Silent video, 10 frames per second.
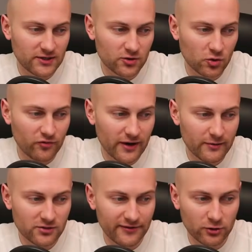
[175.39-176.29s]
jakiegoś overa
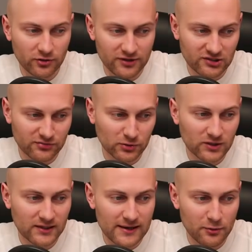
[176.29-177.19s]
meczowego, to właśnie w
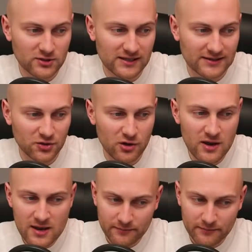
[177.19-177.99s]
spotkaniach Napoli z Lazio.